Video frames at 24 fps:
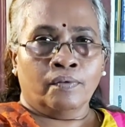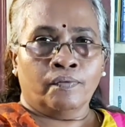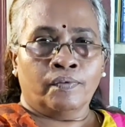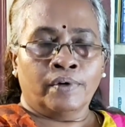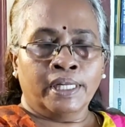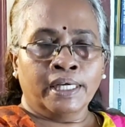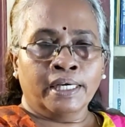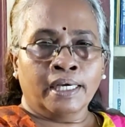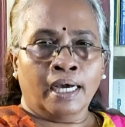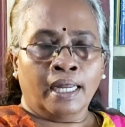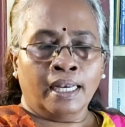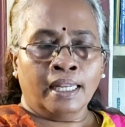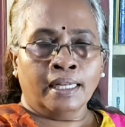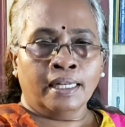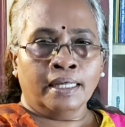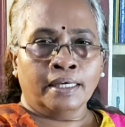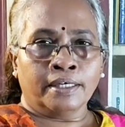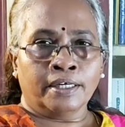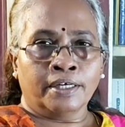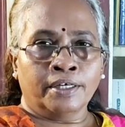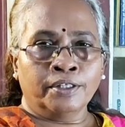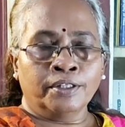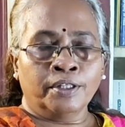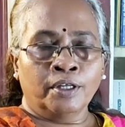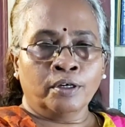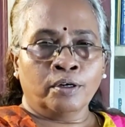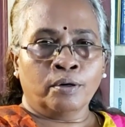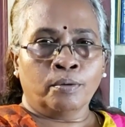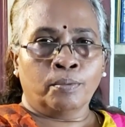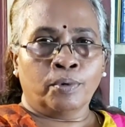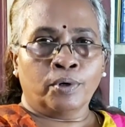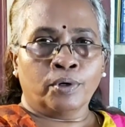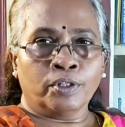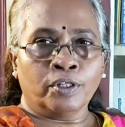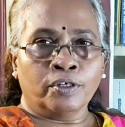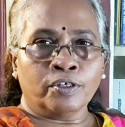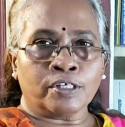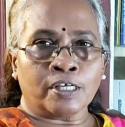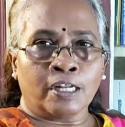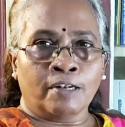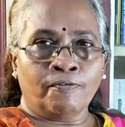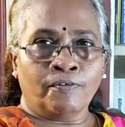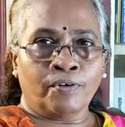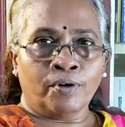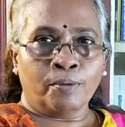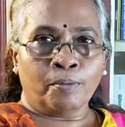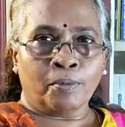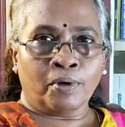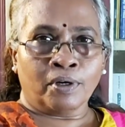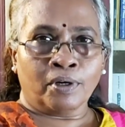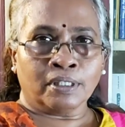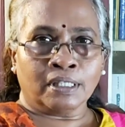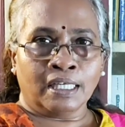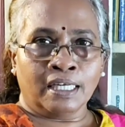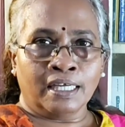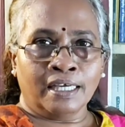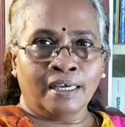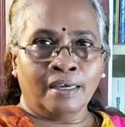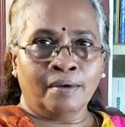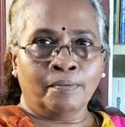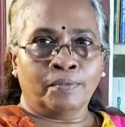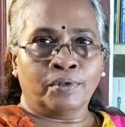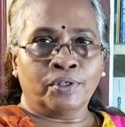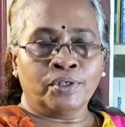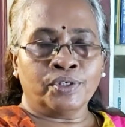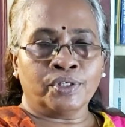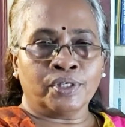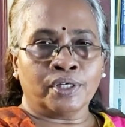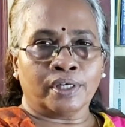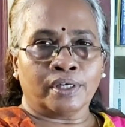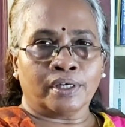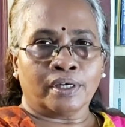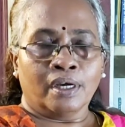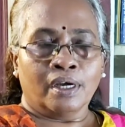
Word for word: விடிகாலையில் எழுந்திருக்கும் போது செல்ஃபோன் முகத்திலேயே முழிச்சு